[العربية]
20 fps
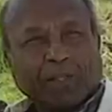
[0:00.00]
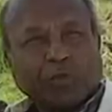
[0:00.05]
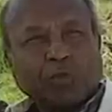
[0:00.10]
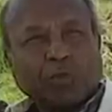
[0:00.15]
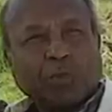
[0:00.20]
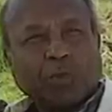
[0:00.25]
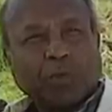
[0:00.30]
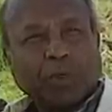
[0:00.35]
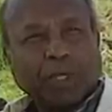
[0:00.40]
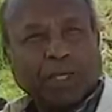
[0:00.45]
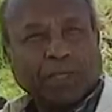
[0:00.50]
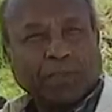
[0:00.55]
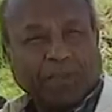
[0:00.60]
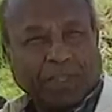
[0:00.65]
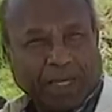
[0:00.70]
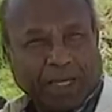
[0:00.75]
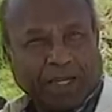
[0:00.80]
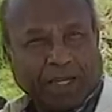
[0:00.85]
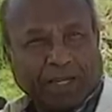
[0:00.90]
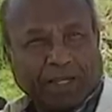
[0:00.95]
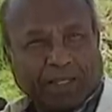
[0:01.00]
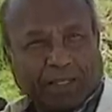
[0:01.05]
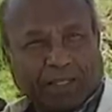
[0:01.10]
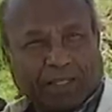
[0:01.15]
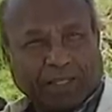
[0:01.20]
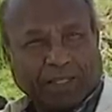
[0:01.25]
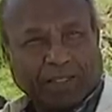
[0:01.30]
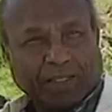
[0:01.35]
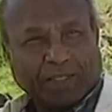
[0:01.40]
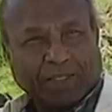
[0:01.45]
الجمهورية الثانية
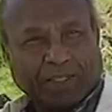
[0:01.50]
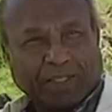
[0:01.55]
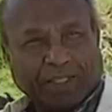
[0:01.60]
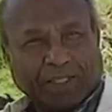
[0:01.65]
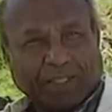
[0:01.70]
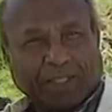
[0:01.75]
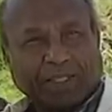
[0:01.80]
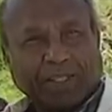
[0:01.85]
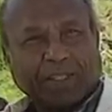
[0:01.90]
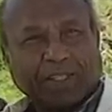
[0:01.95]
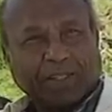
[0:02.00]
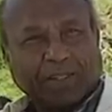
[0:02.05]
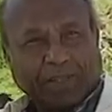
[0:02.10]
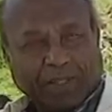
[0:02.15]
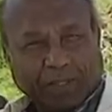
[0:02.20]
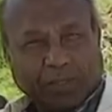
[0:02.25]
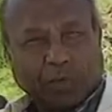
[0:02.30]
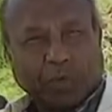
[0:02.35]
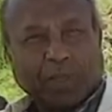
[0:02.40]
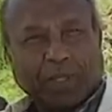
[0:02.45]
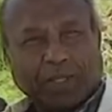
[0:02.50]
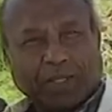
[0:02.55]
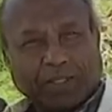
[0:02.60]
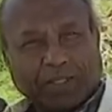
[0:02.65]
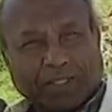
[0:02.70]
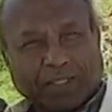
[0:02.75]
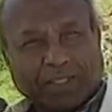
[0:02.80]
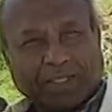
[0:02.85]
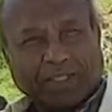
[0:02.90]
آه، للسودان